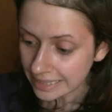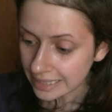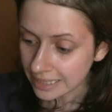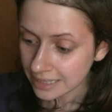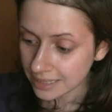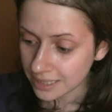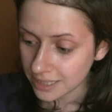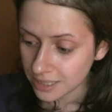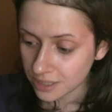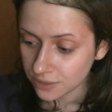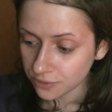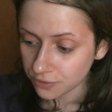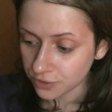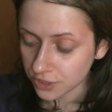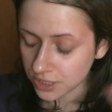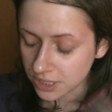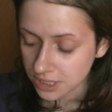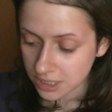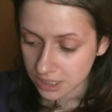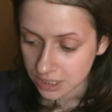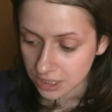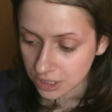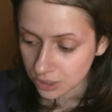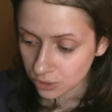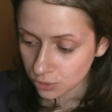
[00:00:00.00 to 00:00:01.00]

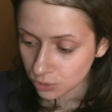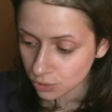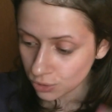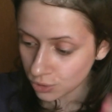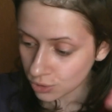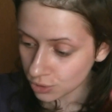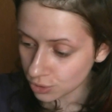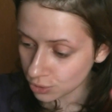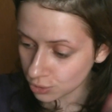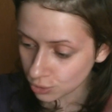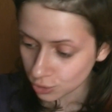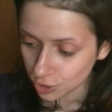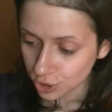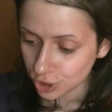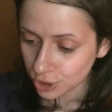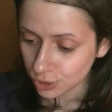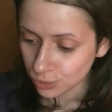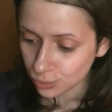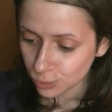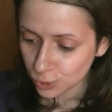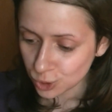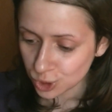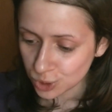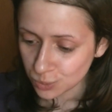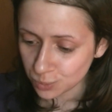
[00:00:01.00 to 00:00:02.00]
дезинфицируют, тоже
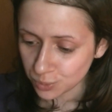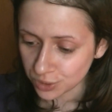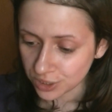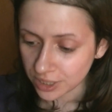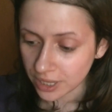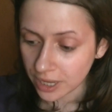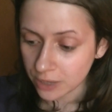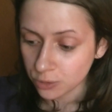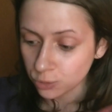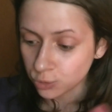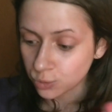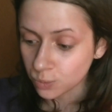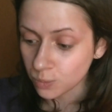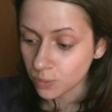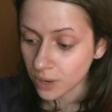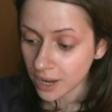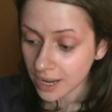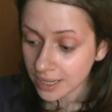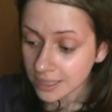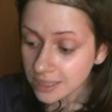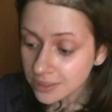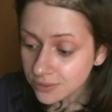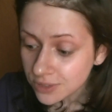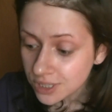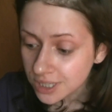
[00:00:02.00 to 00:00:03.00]
нужно, придают
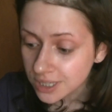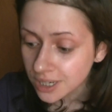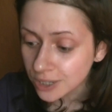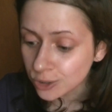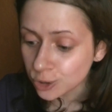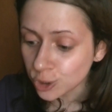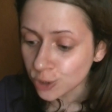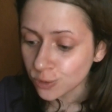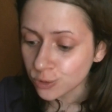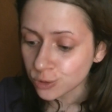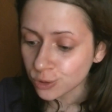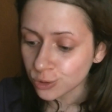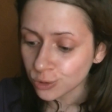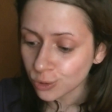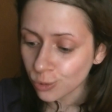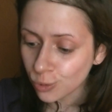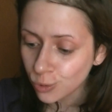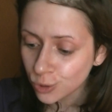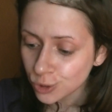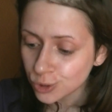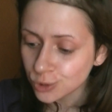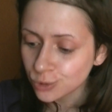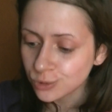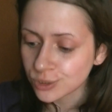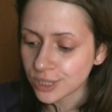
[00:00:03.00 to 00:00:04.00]
матовость, готовят
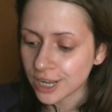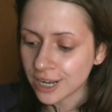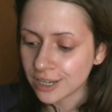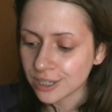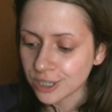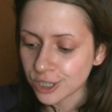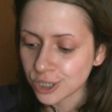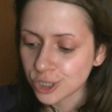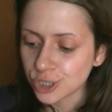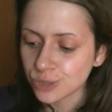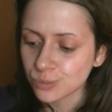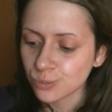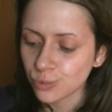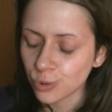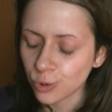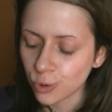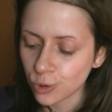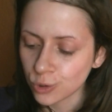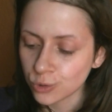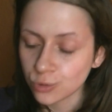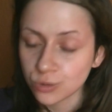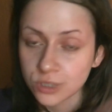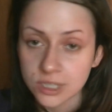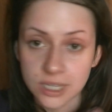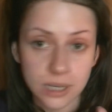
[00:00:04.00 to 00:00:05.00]
кожу к дальнейшему
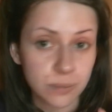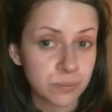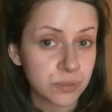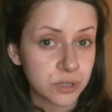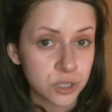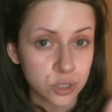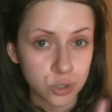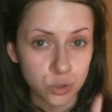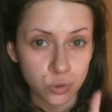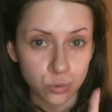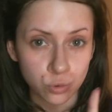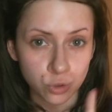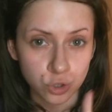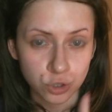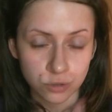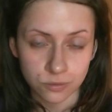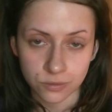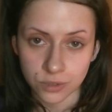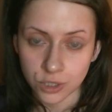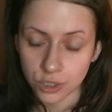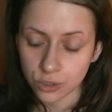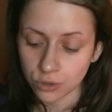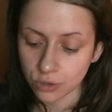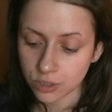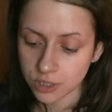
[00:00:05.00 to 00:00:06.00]
уходу, не
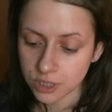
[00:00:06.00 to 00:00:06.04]
пересушивая ее.